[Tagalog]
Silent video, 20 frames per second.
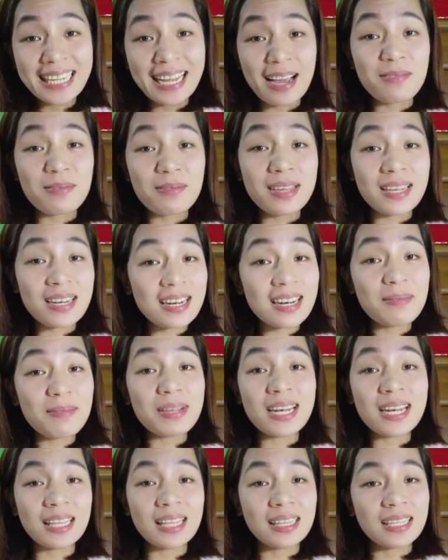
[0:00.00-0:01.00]
Aminin
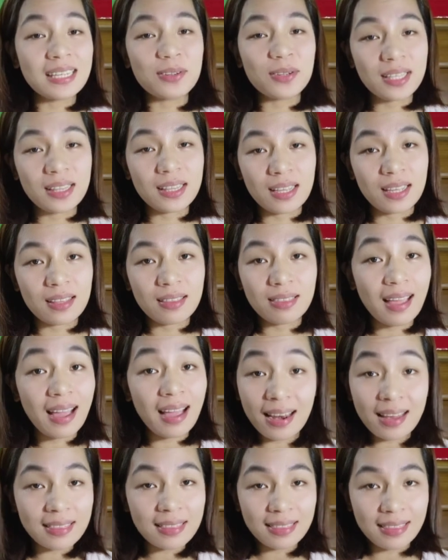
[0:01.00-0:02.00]
naman natin o hindi,
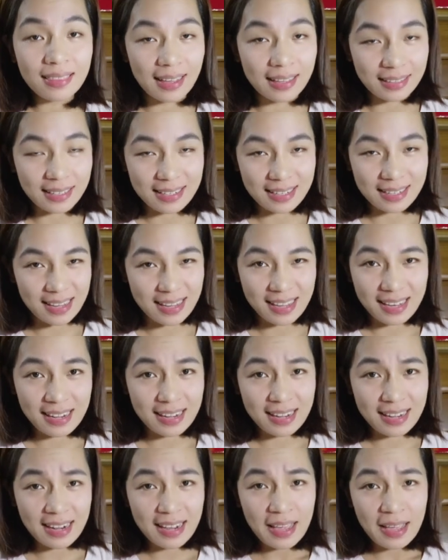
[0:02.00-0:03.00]
talent natin yan.
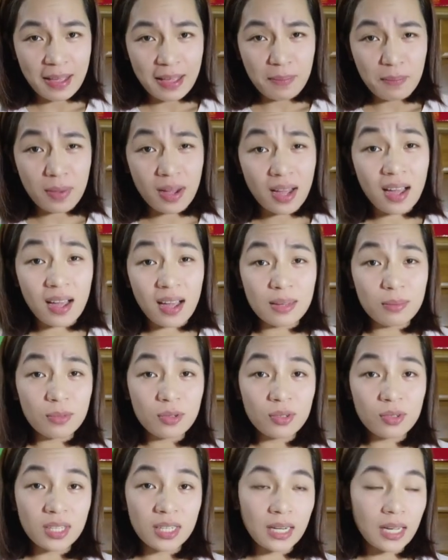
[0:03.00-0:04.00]

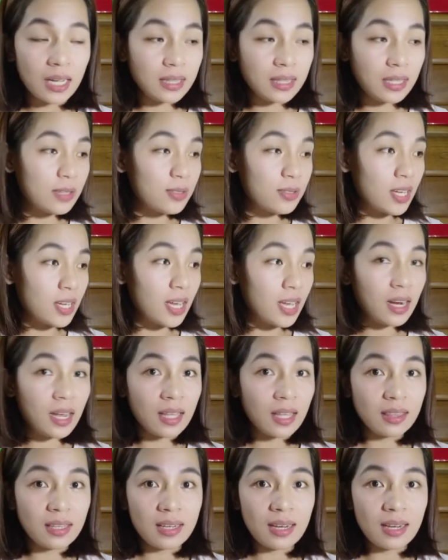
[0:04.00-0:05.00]
Makakalimutan natin saan
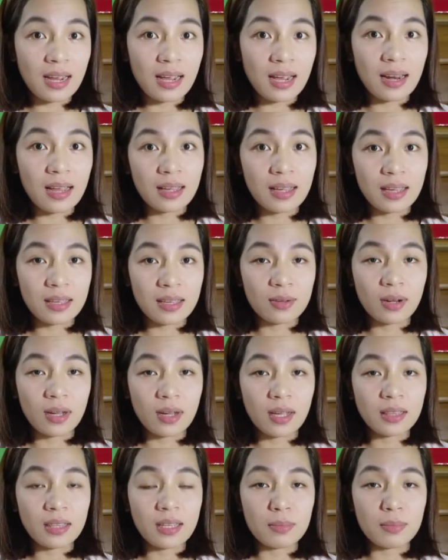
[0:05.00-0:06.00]
natin nilalagay yung
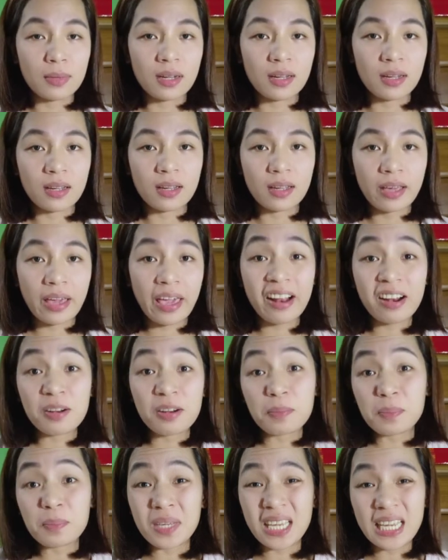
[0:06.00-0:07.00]
ating mga
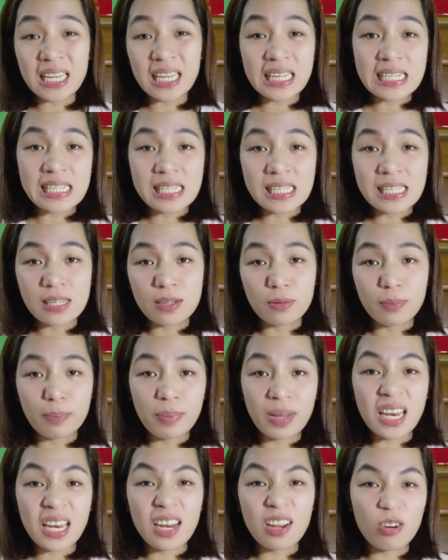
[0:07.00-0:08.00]
hairpins, yung
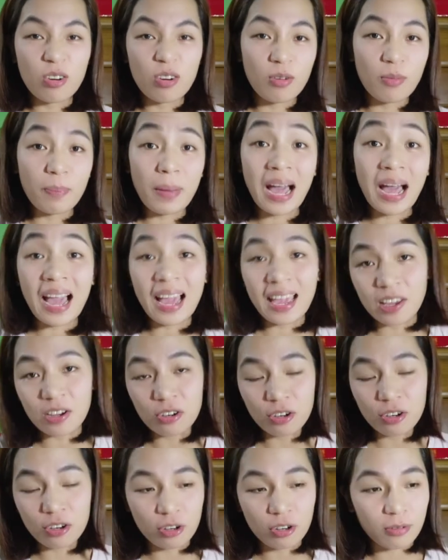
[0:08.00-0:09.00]
panyo,
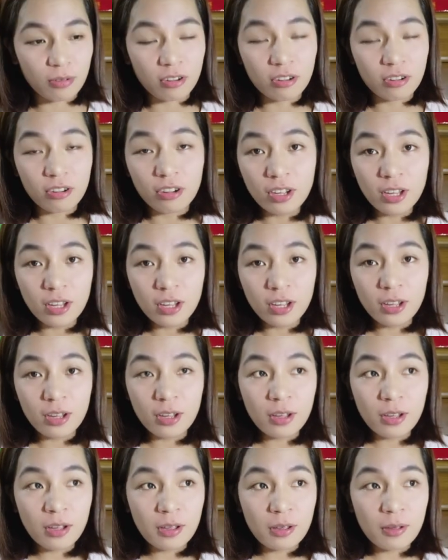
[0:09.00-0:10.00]
payong,
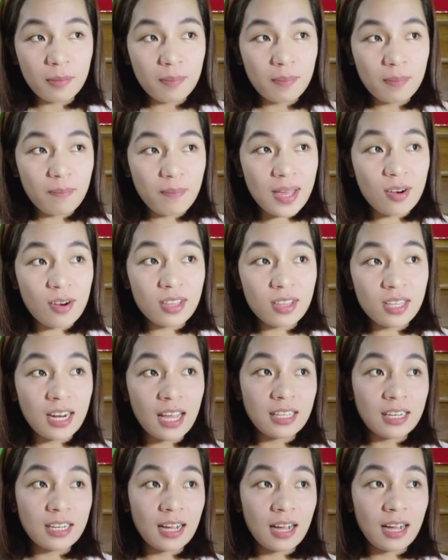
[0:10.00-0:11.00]
pero hindi
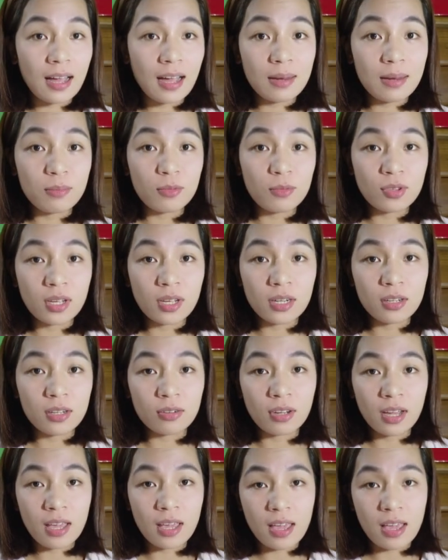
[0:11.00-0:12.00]
natin nakakalimutan yung
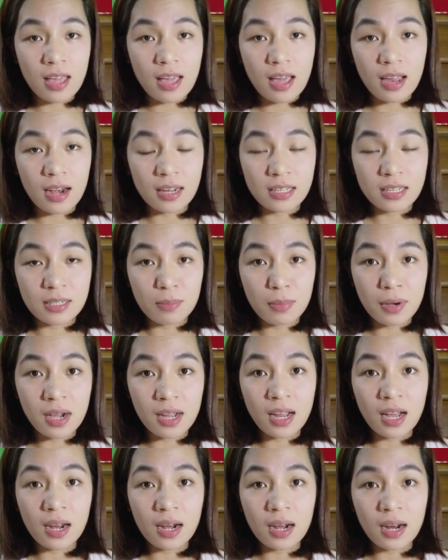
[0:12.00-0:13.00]
nangyayari
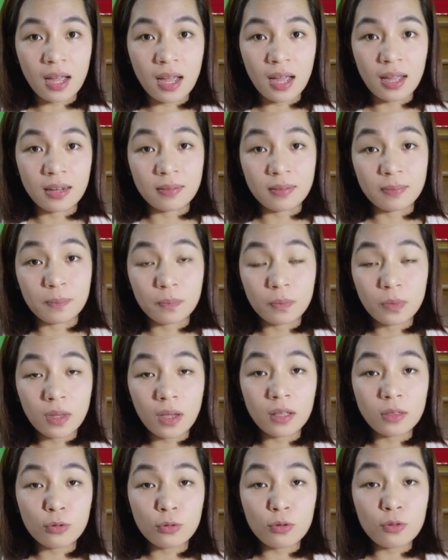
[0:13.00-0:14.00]
mga nakaraan
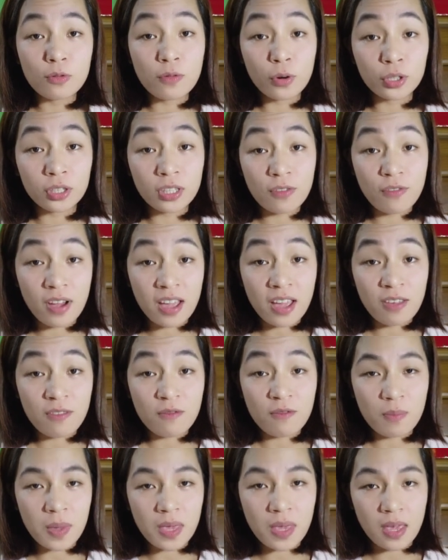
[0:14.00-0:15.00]
at
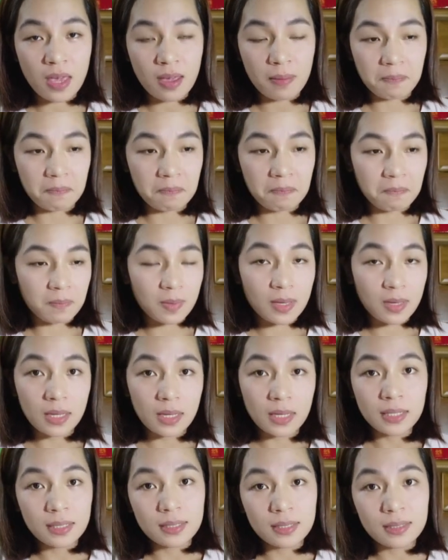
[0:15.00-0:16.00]
2.45 p.m.
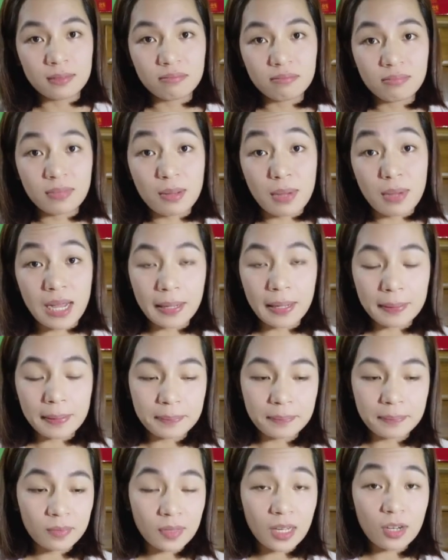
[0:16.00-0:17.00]
'Di
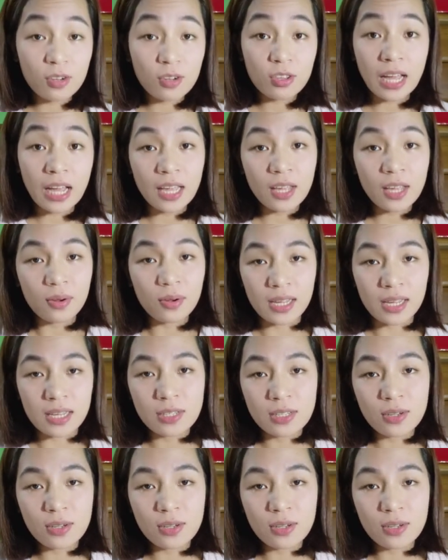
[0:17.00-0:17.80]
ba? Ganun tayo eh.